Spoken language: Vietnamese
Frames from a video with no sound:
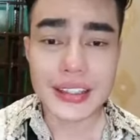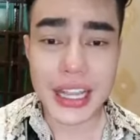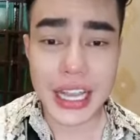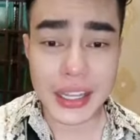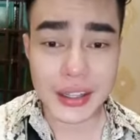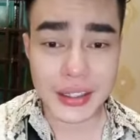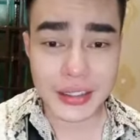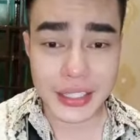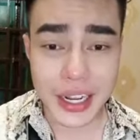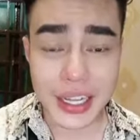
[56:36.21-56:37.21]
à,
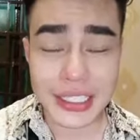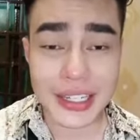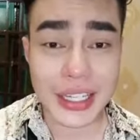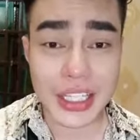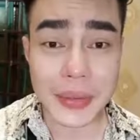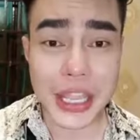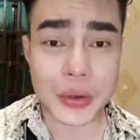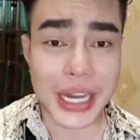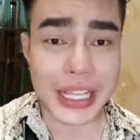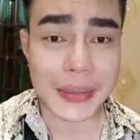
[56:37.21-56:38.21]
trời ơi sao như chết
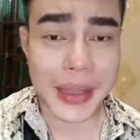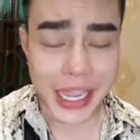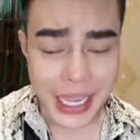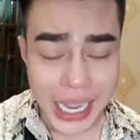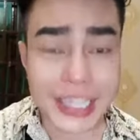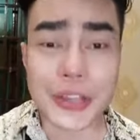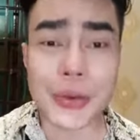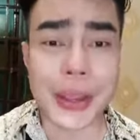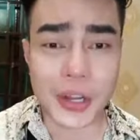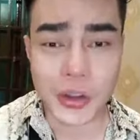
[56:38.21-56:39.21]
yêu anh này dám ăn hả anh
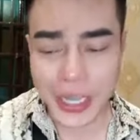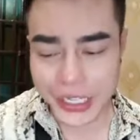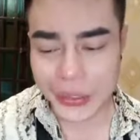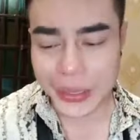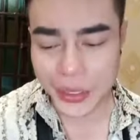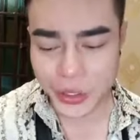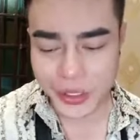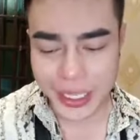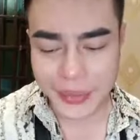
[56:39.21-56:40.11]
yêu em luôn anh yêu em luôn và dạ,